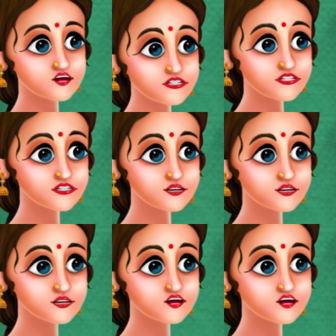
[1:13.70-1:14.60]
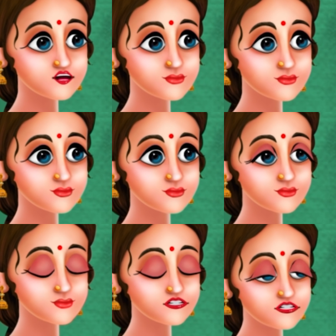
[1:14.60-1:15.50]
ఏం లేదత్తమ్మా
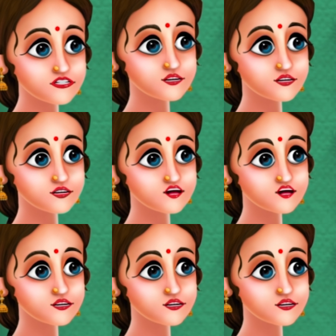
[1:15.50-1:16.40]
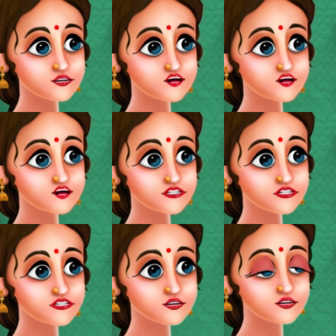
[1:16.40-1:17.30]
వాళ్ళకి మనం ఇప్పటి వరకు
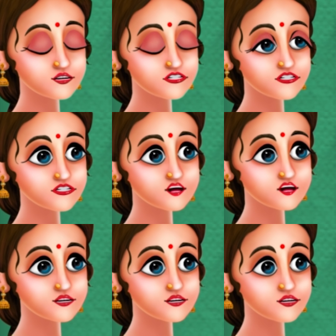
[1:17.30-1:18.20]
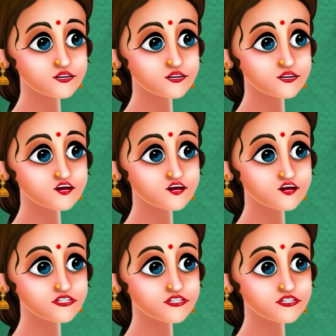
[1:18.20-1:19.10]
నష్టమొచ్చే పనులే చేశామని
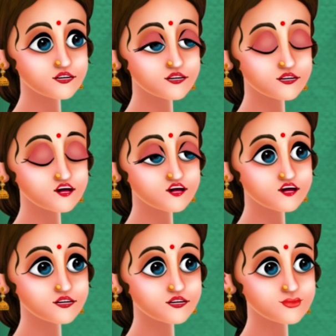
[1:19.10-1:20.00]
వాళ్ళ ఫీలింగ్ కదా